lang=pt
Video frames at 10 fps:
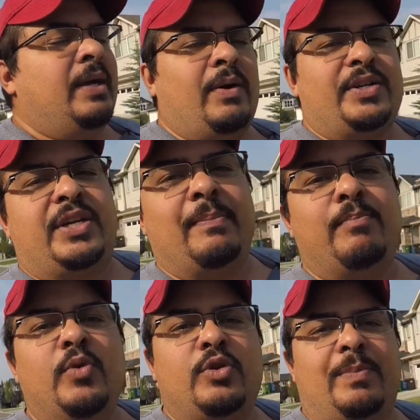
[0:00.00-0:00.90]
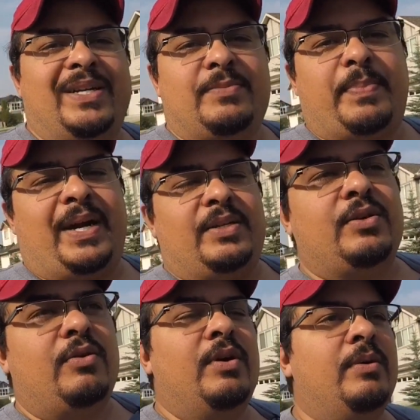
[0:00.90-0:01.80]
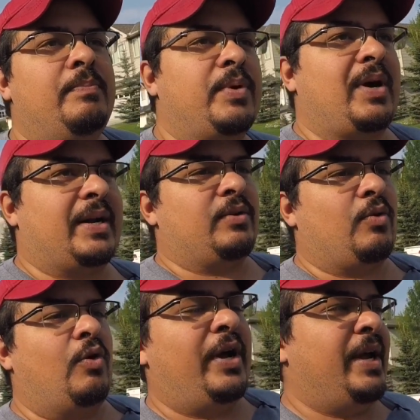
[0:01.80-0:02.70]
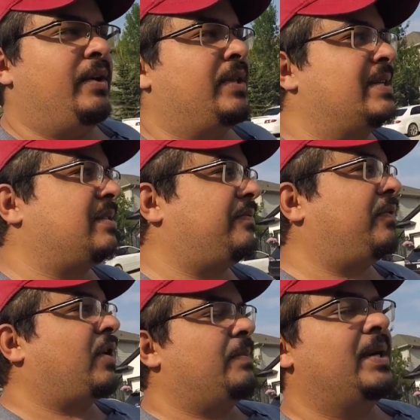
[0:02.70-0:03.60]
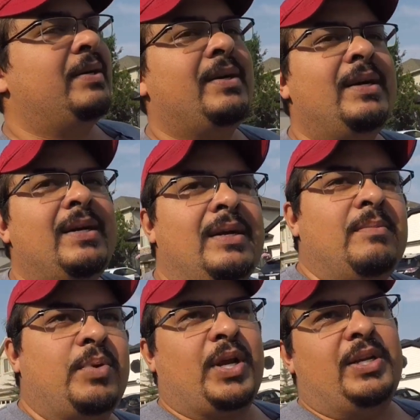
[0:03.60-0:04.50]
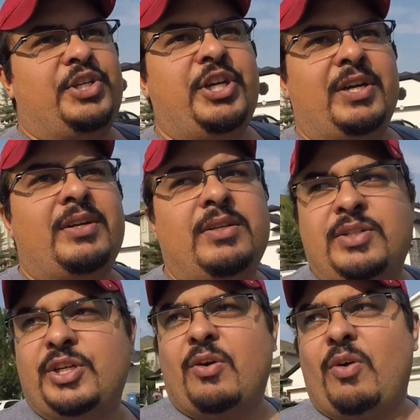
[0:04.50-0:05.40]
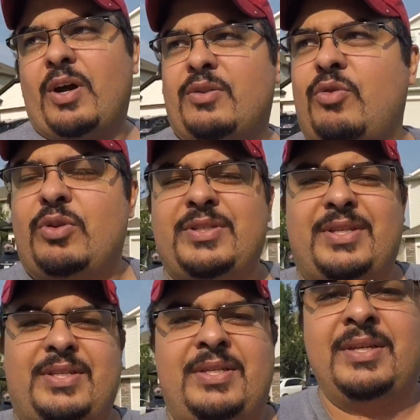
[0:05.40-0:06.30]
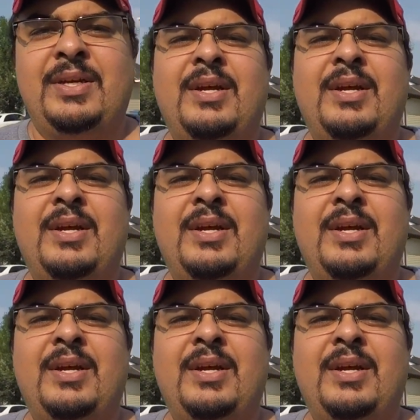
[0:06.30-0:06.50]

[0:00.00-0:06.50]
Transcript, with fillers: eu acho que é muito mais prático o cara do correio dessa forma, porque ele chega, já coloca todas as